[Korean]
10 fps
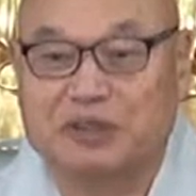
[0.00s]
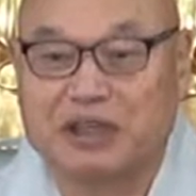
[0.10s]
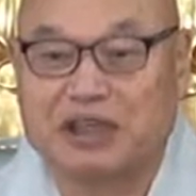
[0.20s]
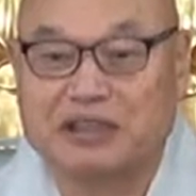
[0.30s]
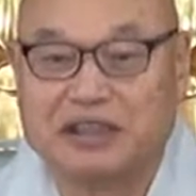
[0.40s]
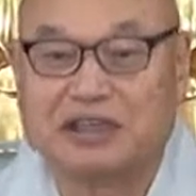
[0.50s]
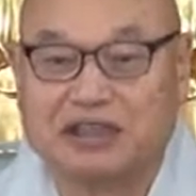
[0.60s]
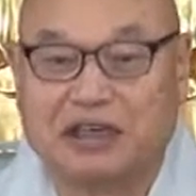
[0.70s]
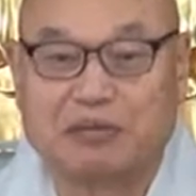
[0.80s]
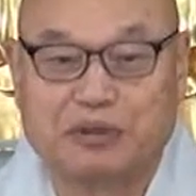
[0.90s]
없더라.
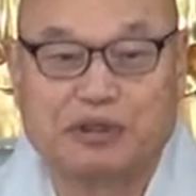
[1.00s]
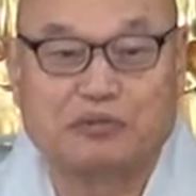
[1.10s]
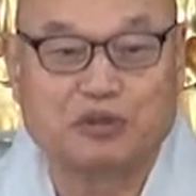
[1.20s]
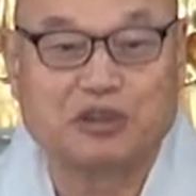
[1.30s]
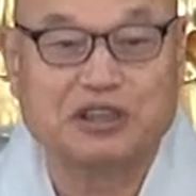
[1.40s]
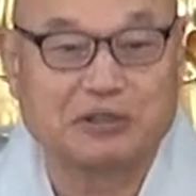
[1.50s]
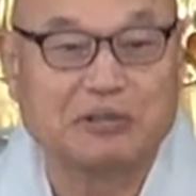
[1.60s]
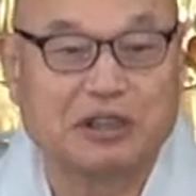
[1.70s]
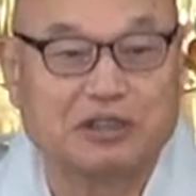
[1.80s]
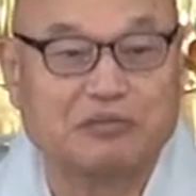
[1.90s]
생사 앞에서 무슨
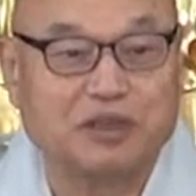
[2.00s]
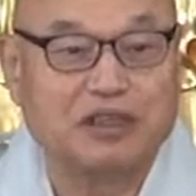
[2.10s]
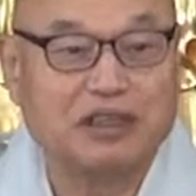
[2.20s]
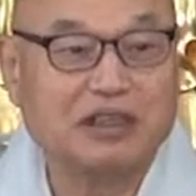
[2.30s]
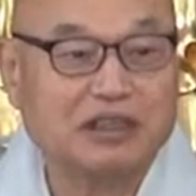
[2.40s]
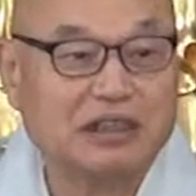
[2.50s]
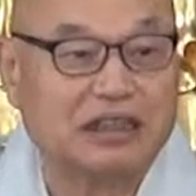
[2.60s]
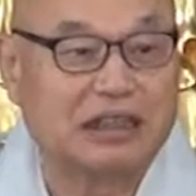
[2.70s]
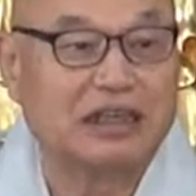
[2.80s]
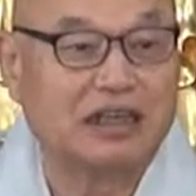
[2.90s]
의미가
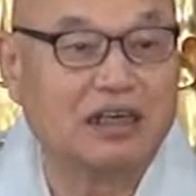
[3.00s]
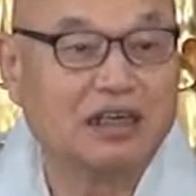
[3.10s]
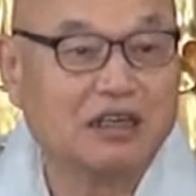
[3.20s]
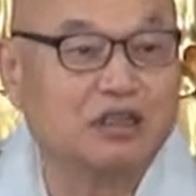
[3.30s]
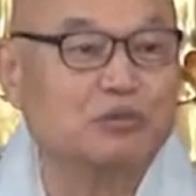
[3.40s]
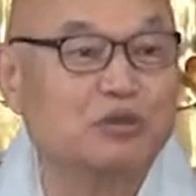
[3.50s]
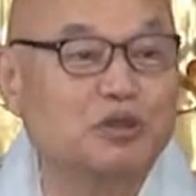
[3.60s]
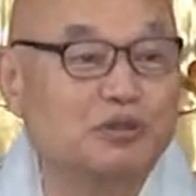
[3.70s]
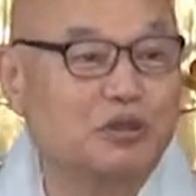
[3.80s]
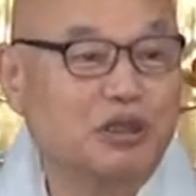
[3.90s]
있겠나. 그
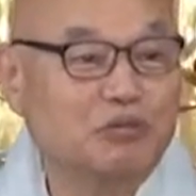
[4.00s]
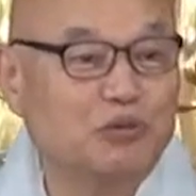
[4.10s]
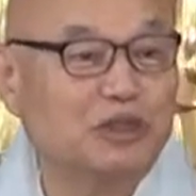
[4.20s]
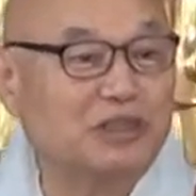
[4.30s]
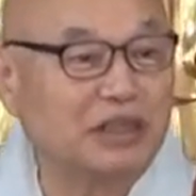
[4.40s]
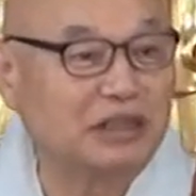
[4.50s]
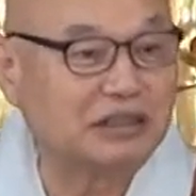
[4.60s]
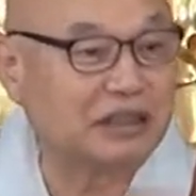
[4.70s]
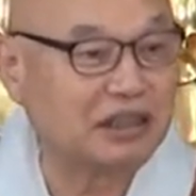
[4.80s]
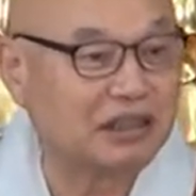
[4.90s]
물, 물이
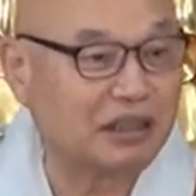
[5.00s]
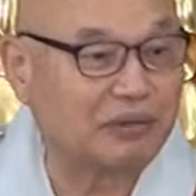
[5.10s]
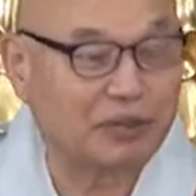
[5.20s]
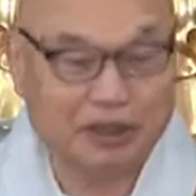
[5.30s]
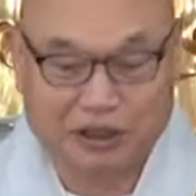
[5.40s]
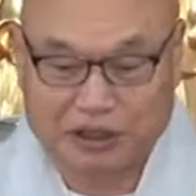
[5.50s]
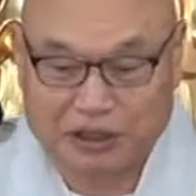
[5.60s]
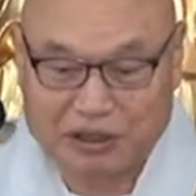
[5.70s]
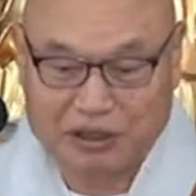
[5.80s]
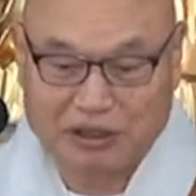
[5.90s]
싹 다 떠나버린 거야.
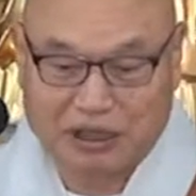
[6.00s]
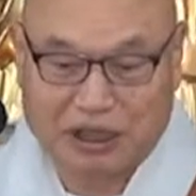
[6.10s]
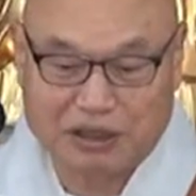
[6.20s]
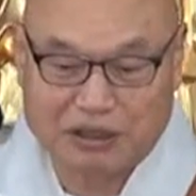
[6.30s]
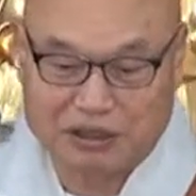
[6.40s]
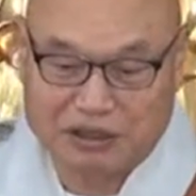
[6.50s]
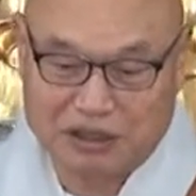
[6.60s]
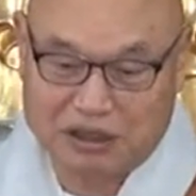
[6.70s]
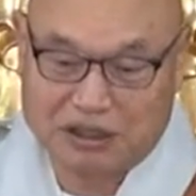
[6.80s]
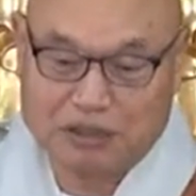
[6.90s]
어, 딱
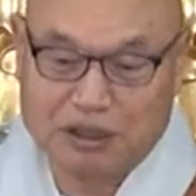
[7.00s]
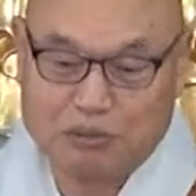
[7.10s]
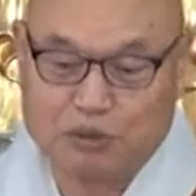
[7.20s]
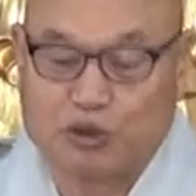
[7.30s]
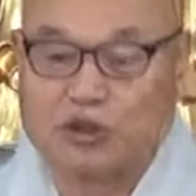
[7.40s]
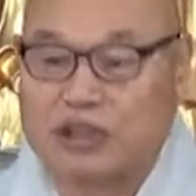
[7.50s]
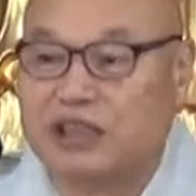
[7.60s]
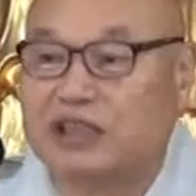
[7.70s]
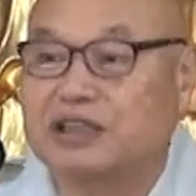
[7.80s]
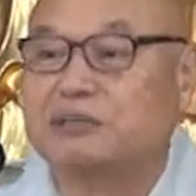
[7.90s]
어,
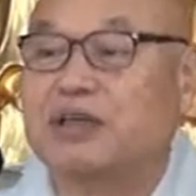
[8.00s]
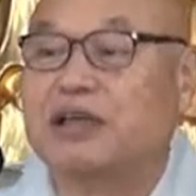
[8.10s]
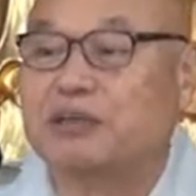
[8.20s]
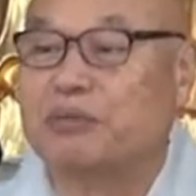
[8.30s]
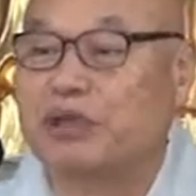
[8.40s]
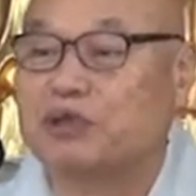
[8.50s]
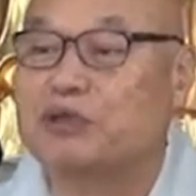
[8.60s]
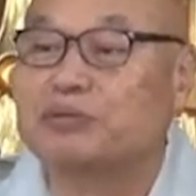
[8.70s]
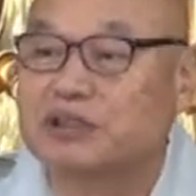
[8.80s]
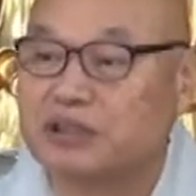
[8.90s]
무소차게 집착한
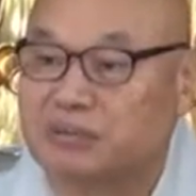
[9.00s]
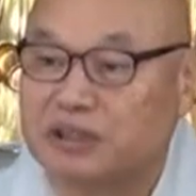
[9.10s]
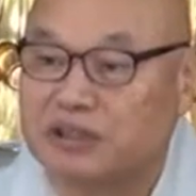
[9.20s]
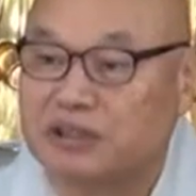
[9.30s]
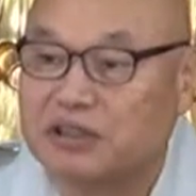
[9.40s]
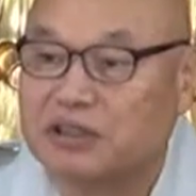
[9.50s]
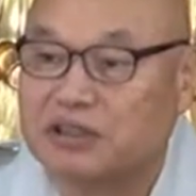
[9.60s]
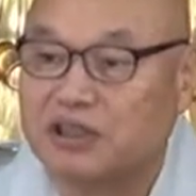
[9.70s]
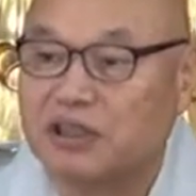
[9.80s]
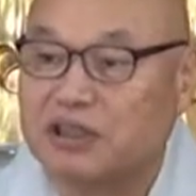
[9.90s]
바도 없어져 버려.
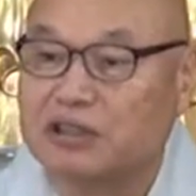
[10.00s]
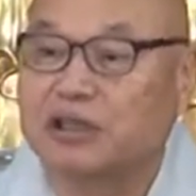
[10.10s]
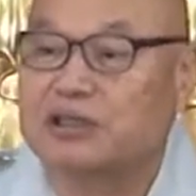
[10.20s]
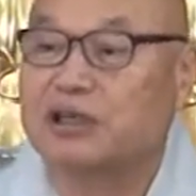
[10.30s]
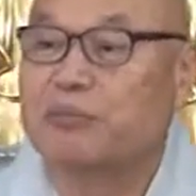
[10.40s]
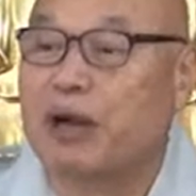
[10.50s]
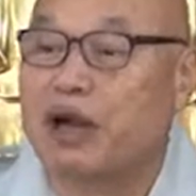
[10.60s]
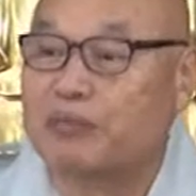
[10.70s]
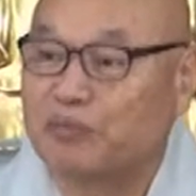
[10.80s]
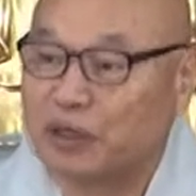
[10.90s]
어. 그래 그게
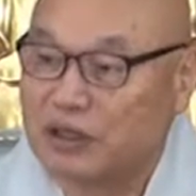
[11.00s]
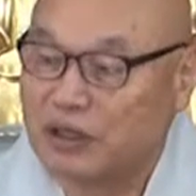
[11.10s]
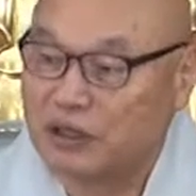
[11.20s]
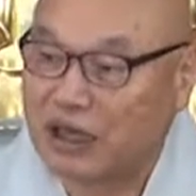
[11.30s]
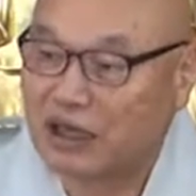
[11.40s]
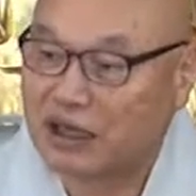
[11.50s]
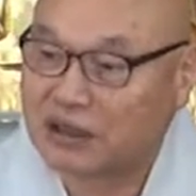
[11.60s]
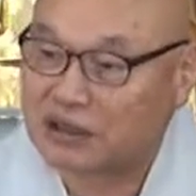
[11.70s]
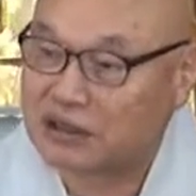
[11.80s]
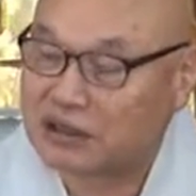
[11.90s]
마음
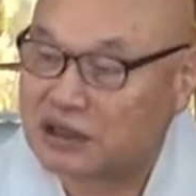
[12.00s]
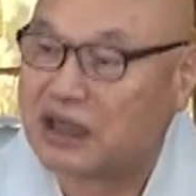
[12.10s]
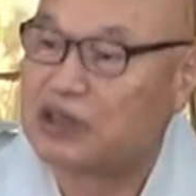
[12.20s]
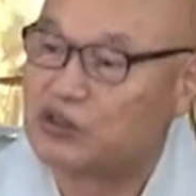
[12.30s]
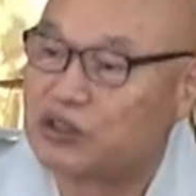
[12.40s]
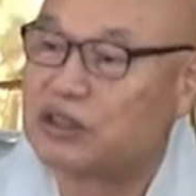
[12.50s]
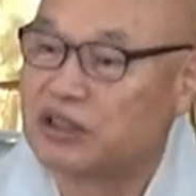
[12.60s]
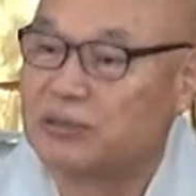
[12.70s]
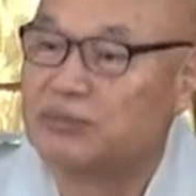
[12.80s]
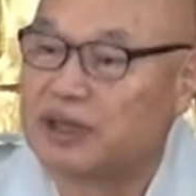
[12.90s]
하나가 들어서 할 수
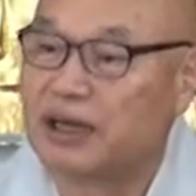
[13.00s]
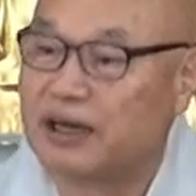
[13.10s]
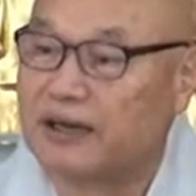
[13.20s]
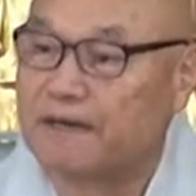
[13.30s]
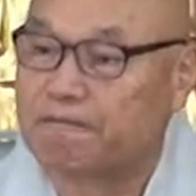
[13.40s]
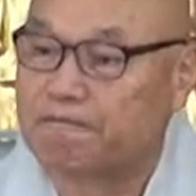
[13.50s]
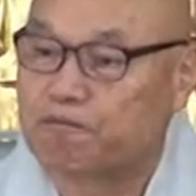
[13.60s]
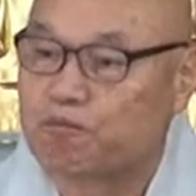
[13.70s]
있는 겁니다.